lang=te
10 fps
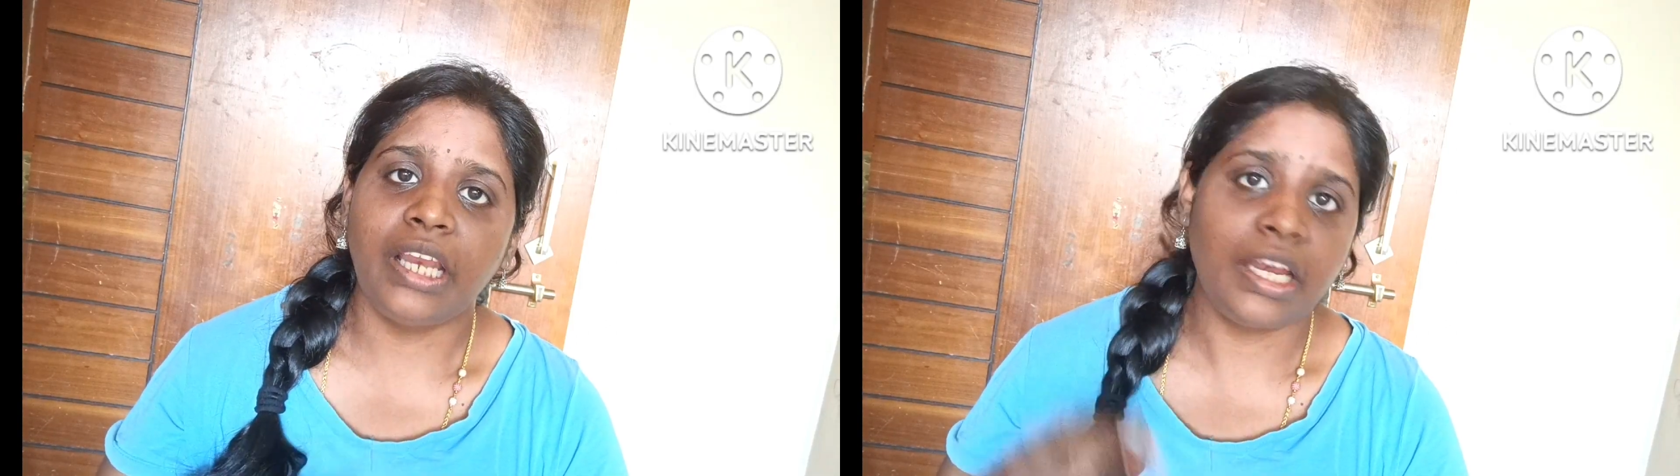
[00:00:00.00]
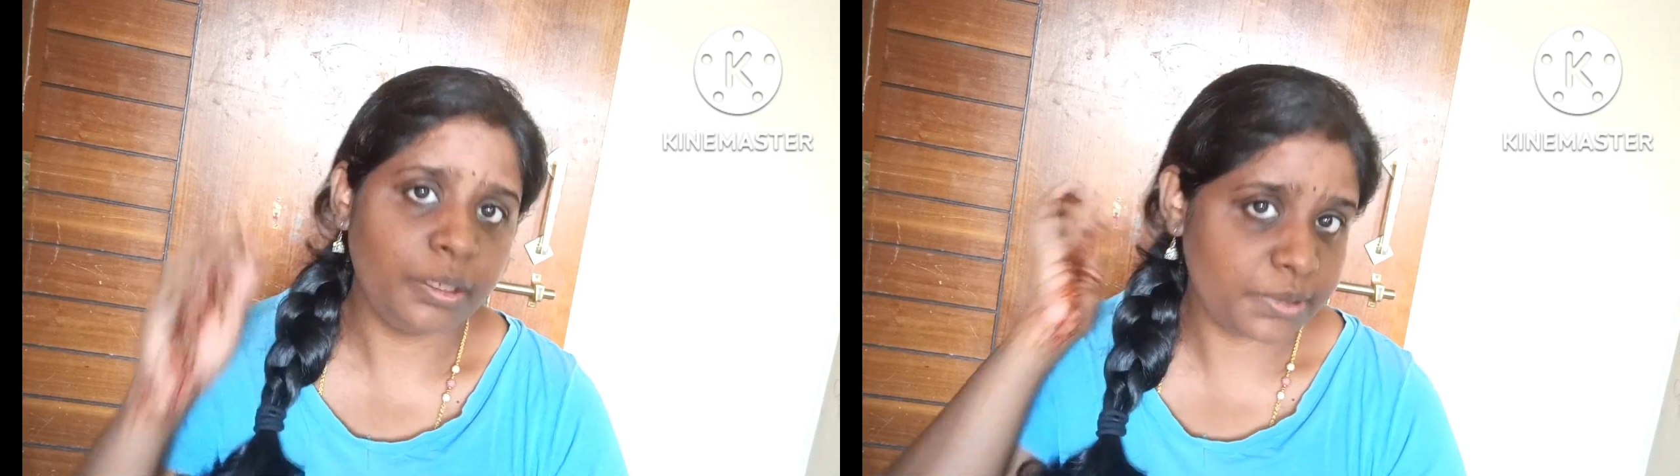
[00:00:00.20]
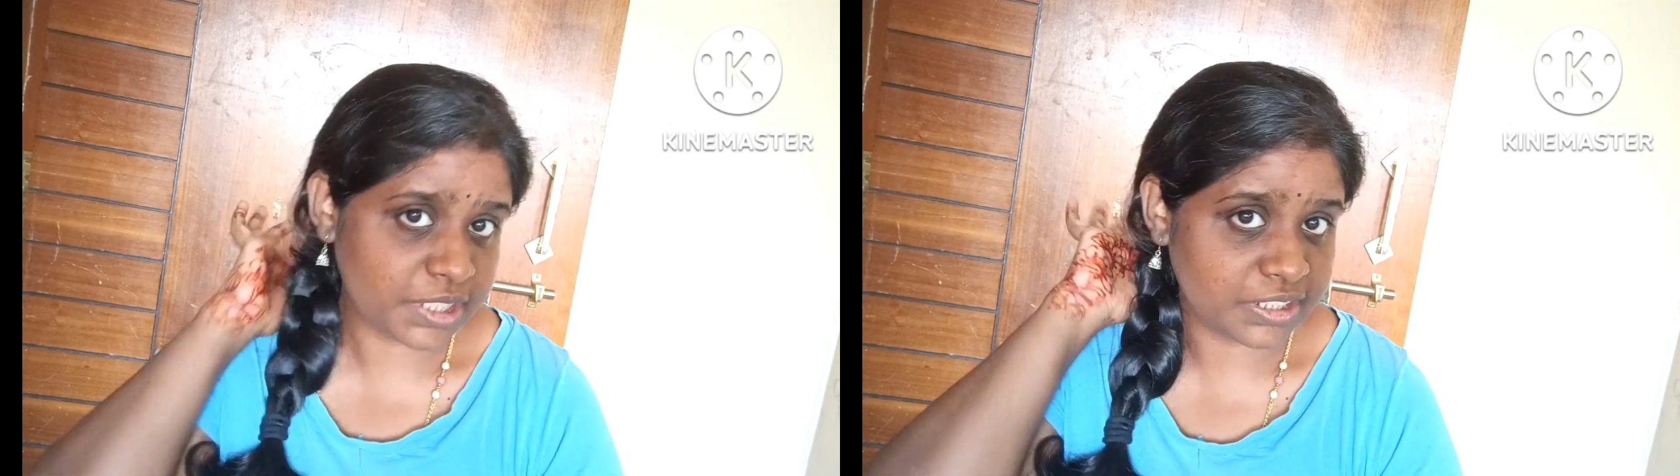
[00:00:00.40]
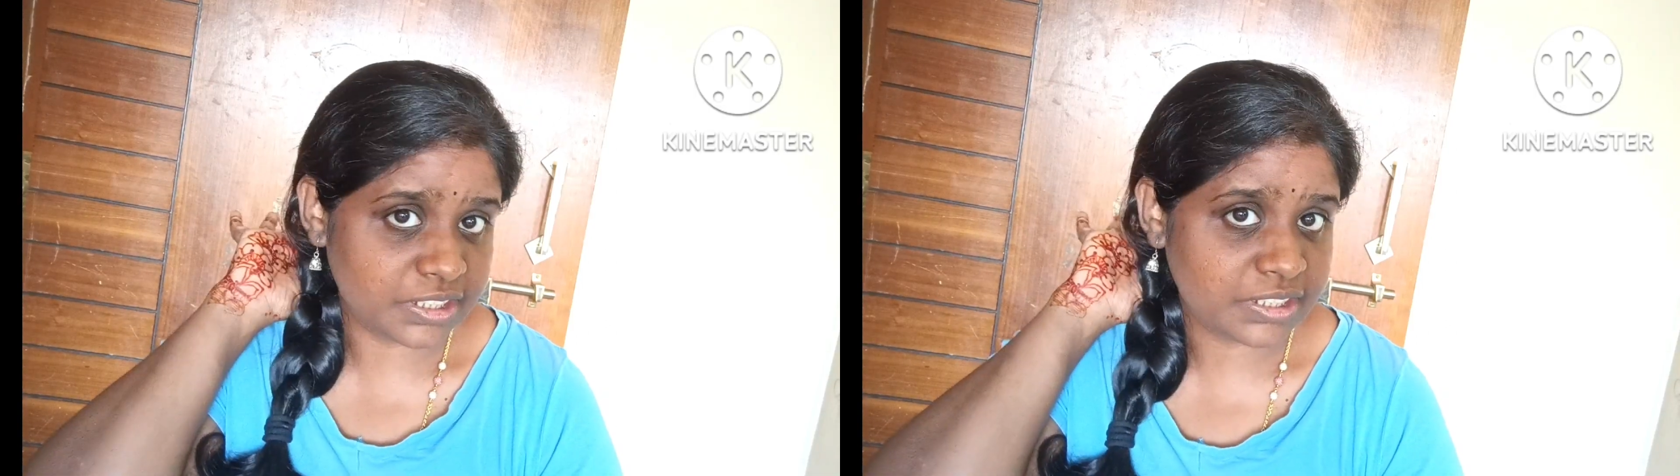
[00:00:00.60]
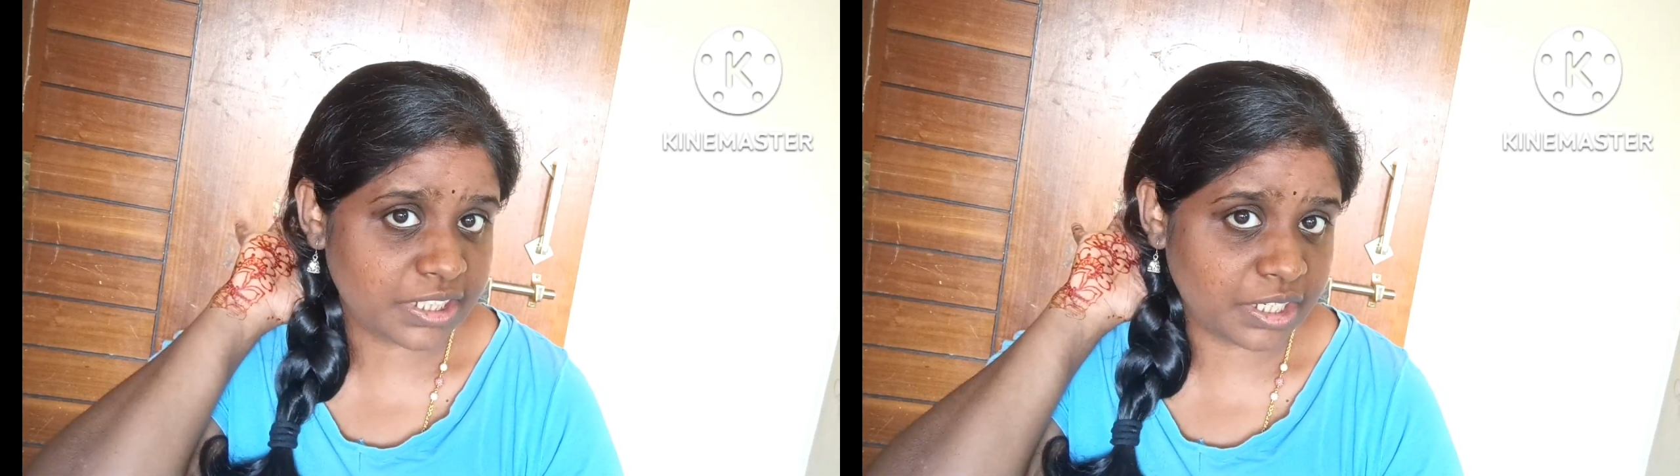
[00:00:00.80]
ఇలాంటివి
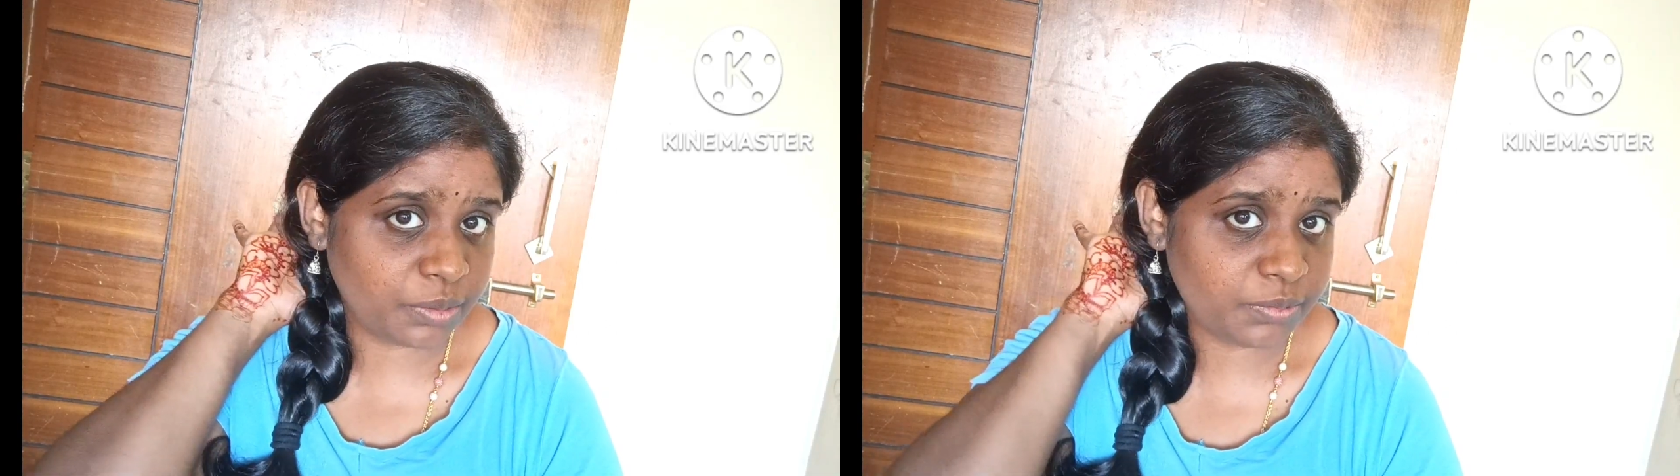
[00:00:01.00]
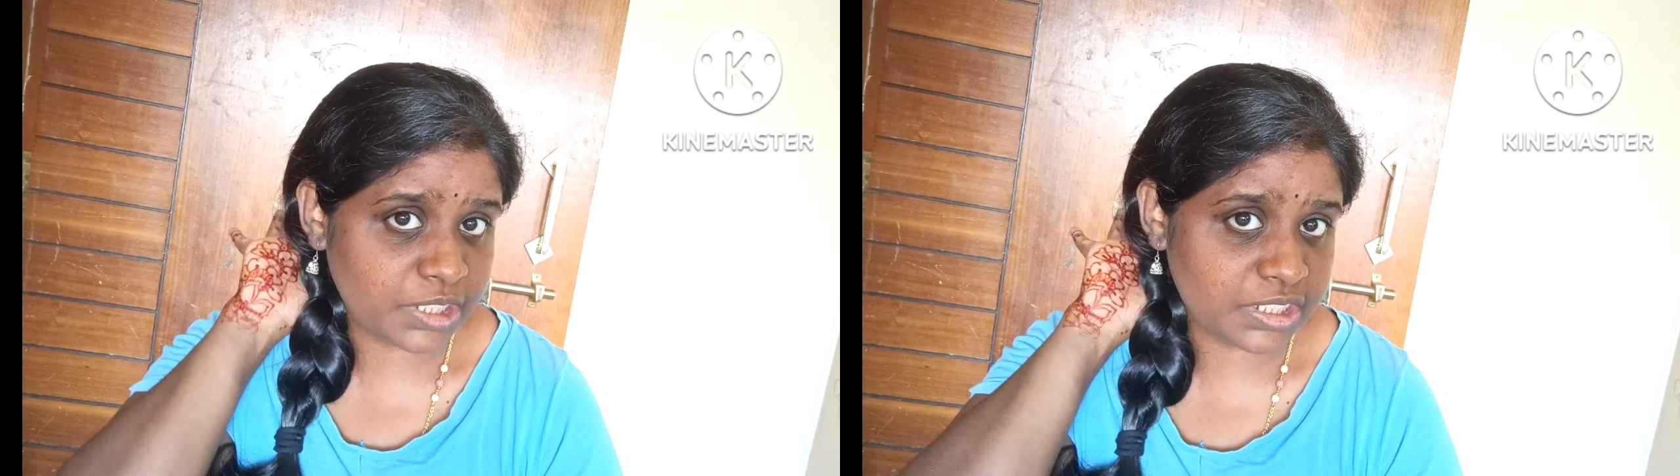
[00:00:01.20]
సజెస్ట్ చేయను